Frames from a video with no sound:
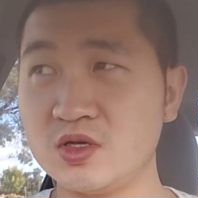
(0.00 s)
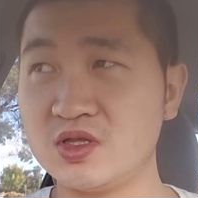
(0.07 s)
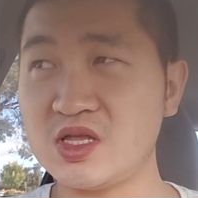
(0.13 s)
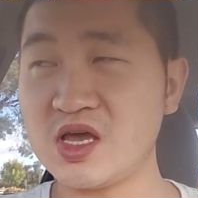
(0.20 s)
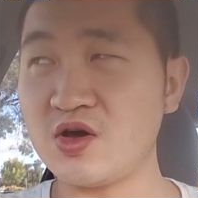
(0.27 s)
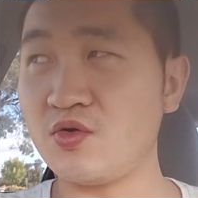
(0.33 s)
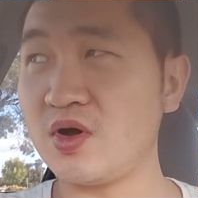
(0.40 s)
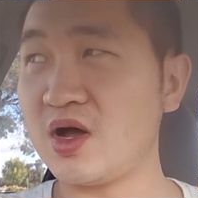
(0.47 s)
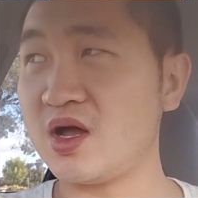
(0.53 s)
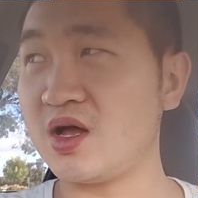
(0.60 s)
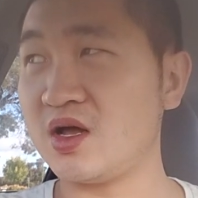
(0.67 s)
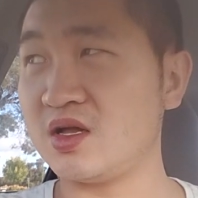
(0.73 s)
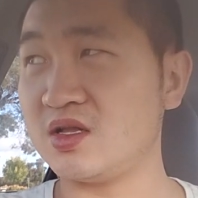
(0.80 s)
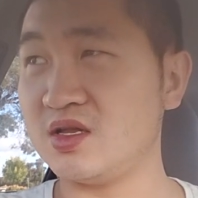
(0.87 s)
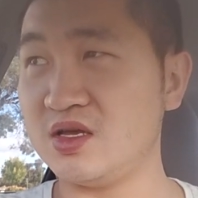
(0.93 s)
电
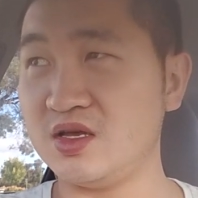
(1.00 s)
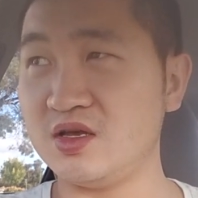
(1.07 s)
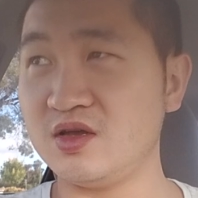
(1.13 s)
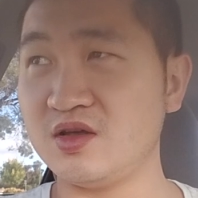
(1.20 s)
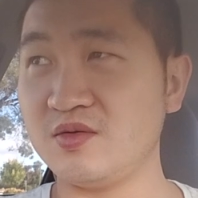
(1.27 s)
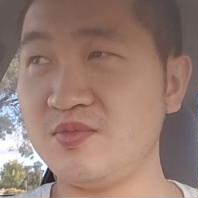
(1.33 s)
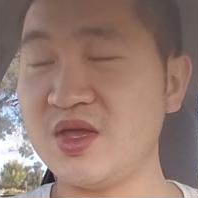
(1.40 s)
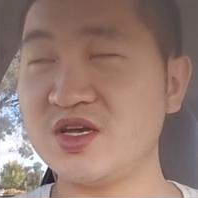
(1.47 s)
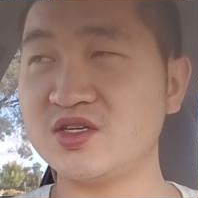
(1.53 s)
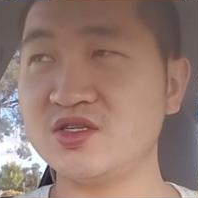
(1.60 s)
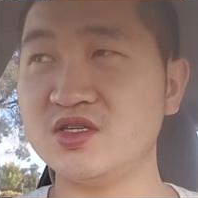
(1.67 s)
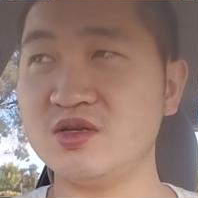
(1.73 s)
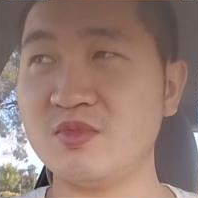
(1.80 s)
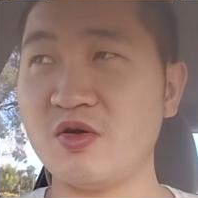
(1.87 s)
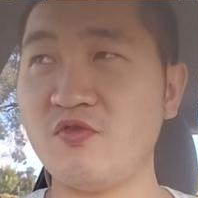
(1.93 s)
话里面试
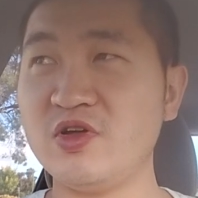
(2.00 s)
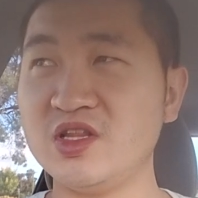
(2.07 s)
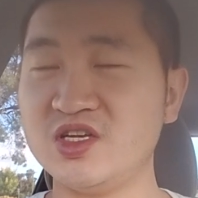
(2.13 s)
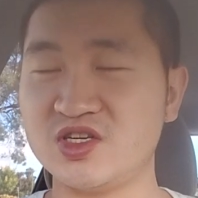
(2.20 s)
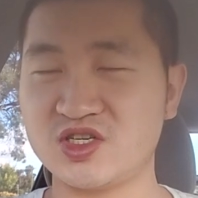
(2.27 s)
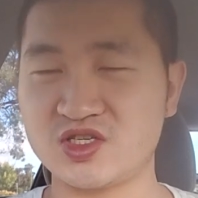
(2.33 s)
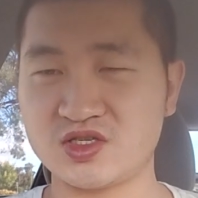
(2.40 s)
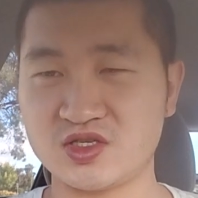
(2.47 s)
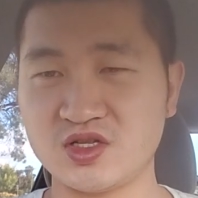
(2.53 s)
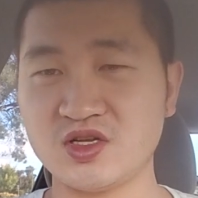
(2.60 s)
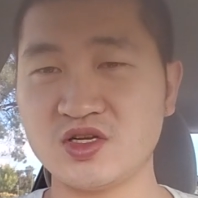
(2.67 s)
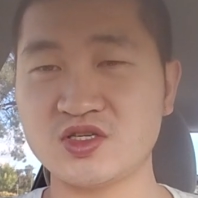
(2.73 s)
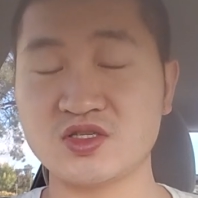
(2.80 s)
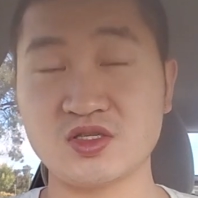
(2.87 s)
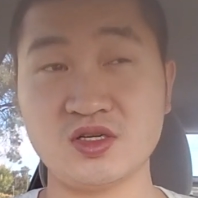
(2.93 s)
你们问你十
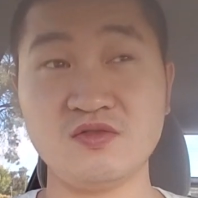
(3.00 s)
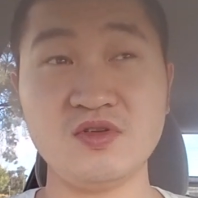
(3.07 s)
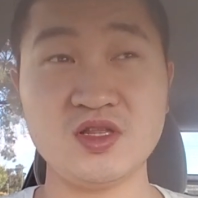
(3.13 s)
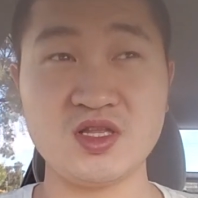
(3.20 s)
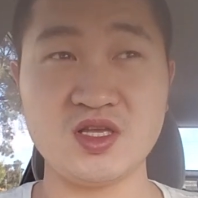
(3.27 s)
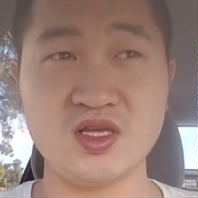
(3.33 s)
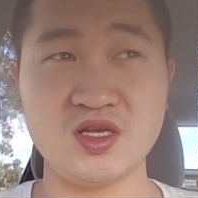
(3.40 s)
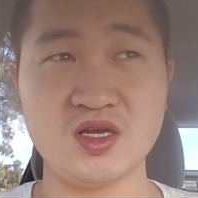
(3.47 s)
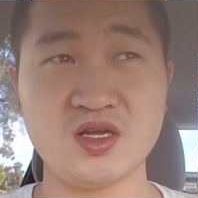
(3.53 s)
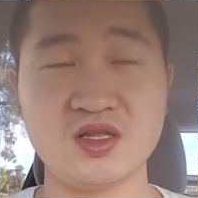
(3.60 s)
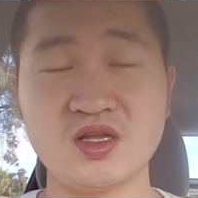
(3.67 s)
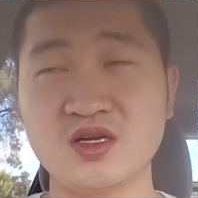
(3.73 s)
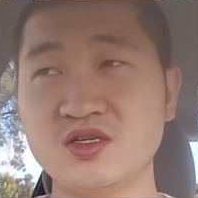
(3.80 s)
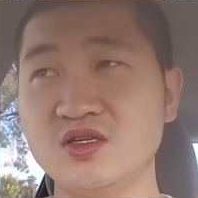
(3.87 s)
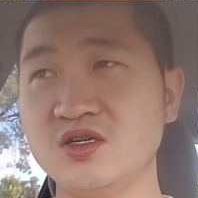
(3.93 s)
十个问题，
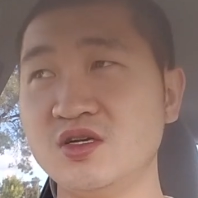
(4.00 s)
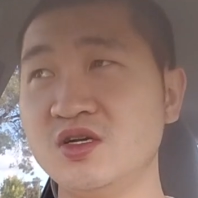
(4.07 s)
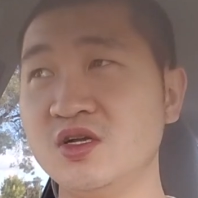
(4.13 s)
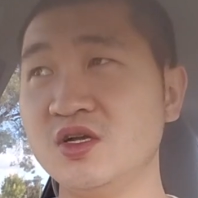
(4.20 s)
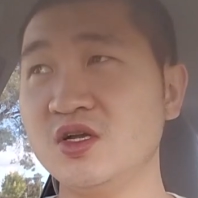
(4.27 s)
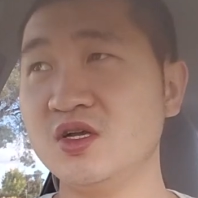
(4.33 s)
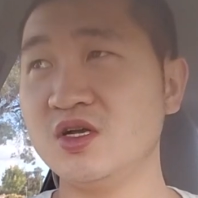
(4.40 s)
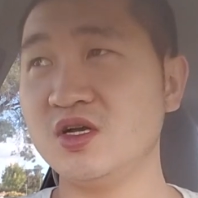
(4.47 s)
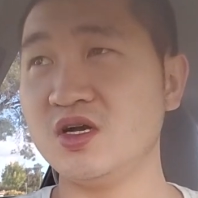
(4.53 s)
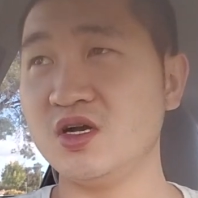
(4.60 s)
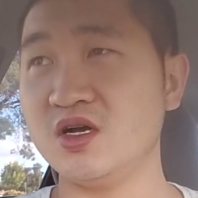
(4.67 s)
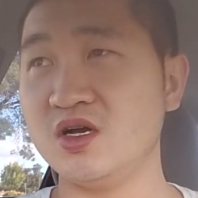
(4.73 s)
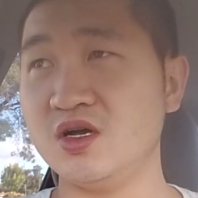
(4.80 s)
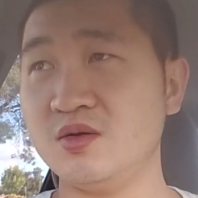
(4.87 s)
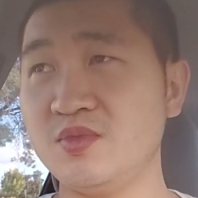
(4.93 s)
但是，
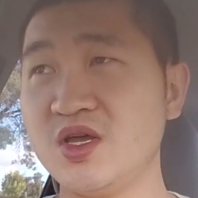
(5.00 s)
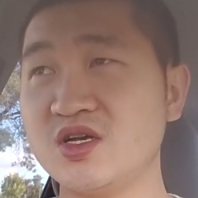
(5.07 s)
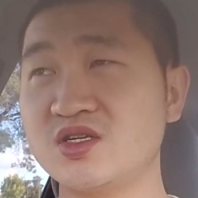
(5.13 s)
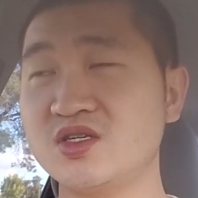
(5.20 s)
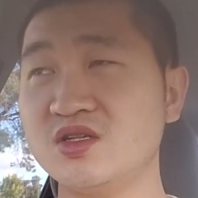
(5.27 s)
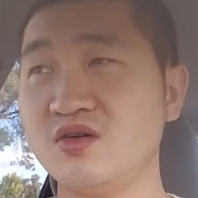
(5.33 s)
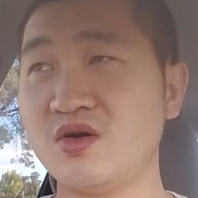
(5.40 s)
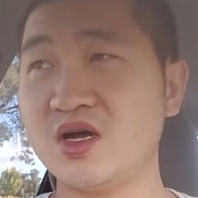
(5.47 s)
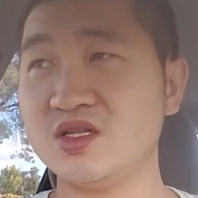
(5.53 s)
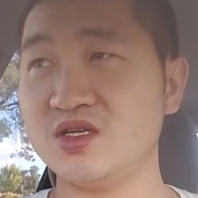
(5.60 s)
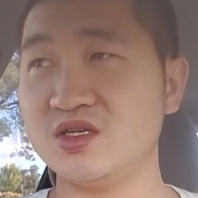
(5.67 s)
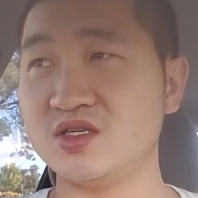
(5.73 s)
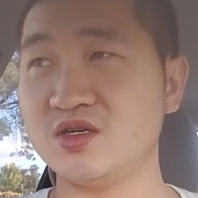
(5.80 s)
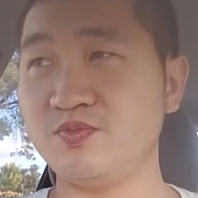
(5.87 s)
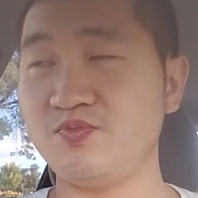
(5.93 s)
呃，面试的话
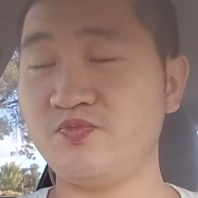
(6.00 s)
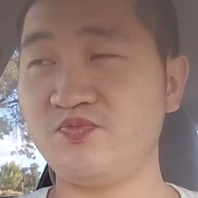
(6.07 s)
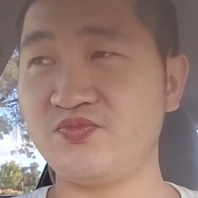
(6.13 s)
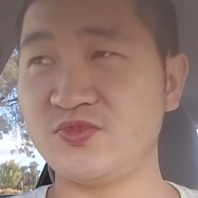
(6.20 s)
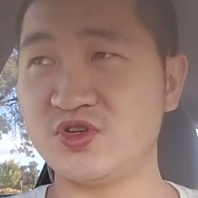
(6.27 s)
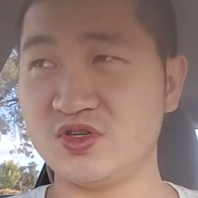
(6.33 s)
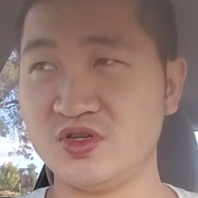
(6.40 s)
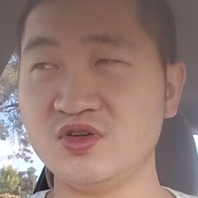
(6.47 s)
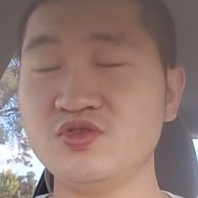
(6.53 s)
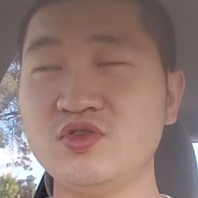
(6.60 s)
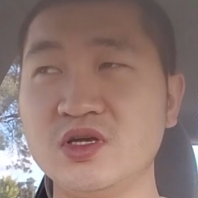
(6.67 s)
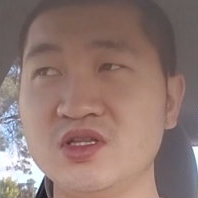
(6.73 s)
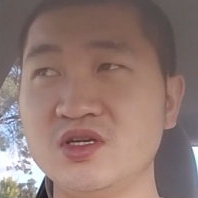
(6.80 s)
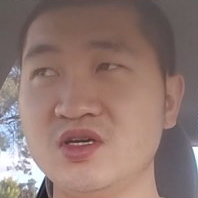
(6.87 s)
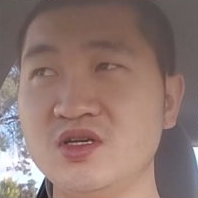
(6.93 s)
你是只能
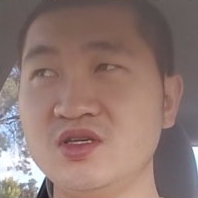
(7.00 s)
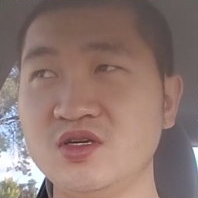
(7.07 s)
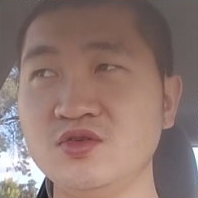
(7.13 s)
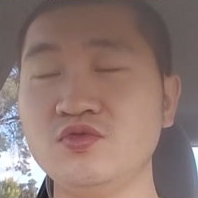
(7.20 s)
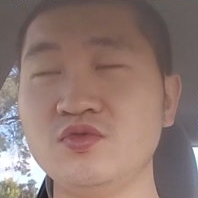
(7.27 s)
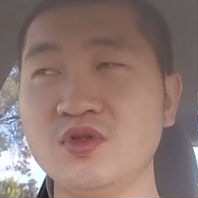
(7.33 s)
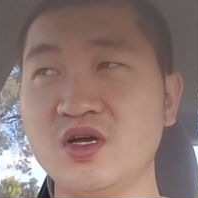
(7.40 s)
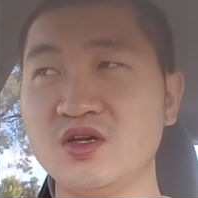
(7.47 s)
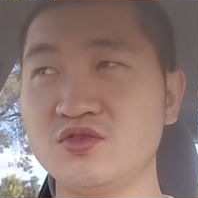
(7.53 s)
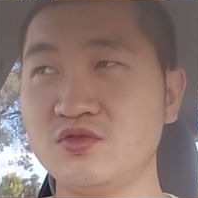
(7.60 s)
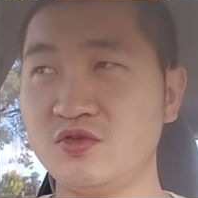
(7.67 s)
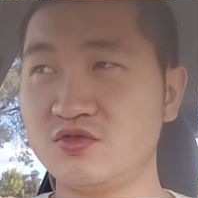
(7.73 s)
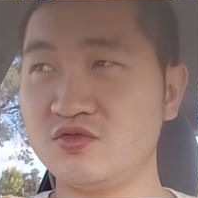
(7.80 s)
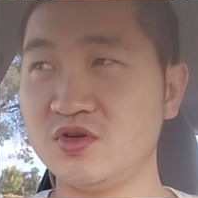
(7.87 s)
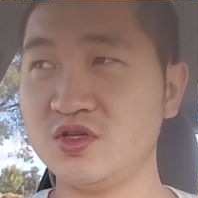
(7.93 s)
选择英语的，
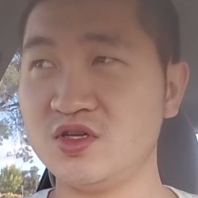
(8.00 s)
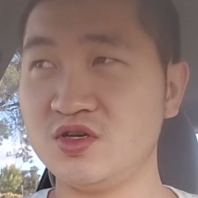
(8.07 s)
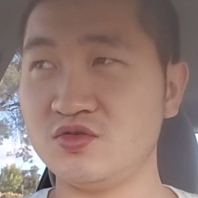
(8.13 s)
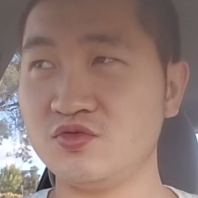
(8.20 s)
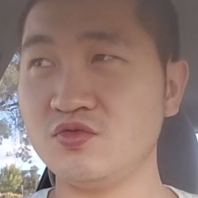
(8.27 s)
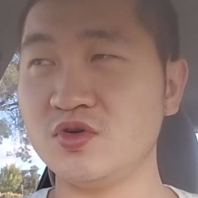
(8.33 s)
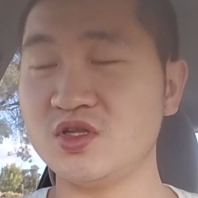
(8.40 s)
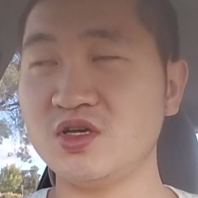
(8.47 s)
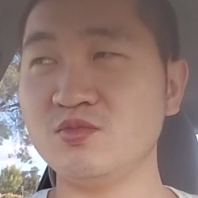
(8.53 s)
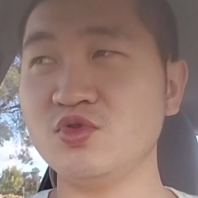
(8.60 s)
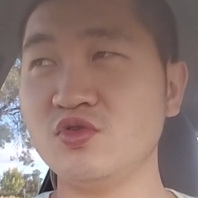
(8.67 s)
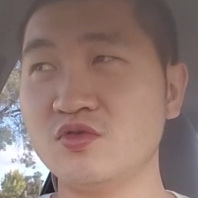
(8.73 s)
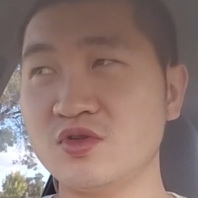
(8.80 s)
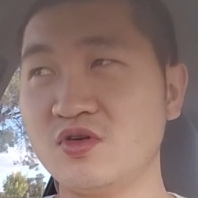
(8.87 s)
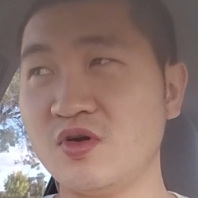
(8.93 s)
所以说你如果听不
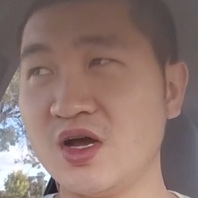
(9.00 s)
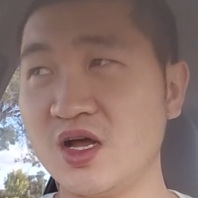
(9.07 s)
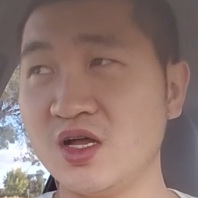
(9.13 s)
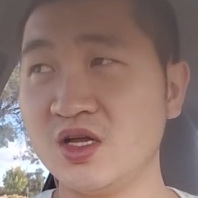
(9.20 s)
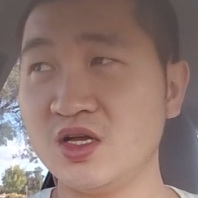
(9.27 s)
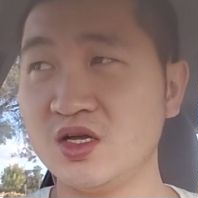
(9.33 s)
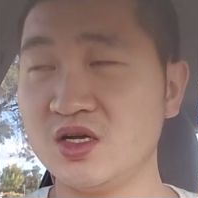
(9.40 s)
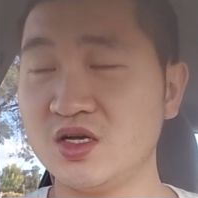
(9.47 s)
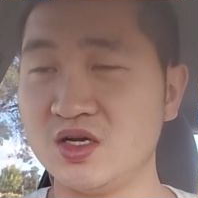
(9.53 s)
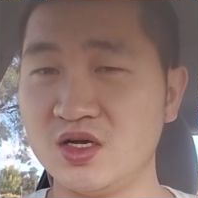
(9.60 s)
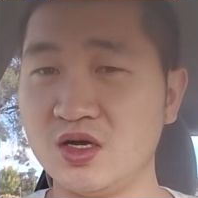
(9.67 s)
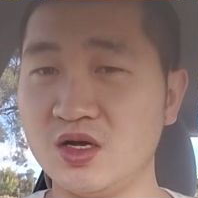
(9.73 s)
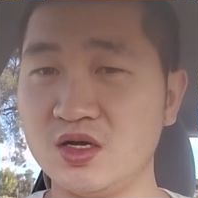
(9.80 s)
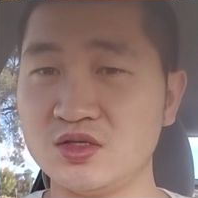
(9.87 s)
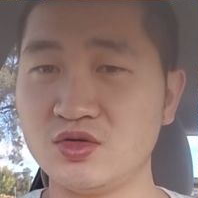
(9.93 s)
懂的话，
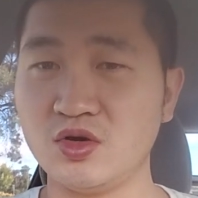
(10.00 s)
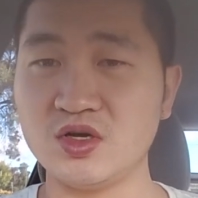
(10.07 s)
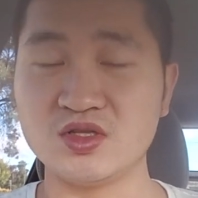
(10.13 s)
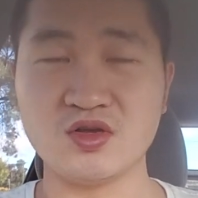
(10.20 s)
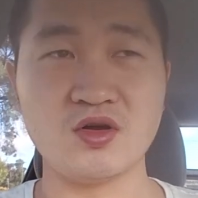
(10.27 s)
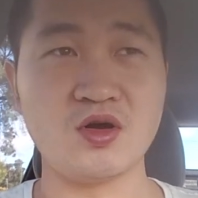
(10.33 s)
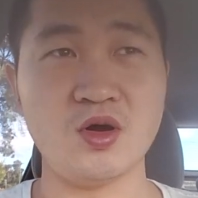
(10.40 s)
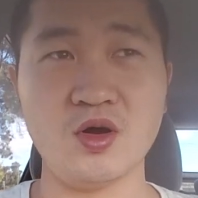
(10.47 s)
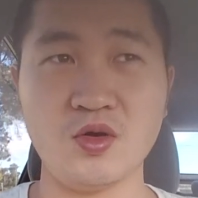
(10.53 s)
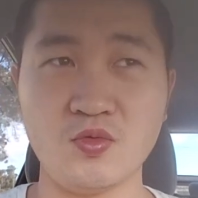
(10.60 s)
呃，就很糟糕。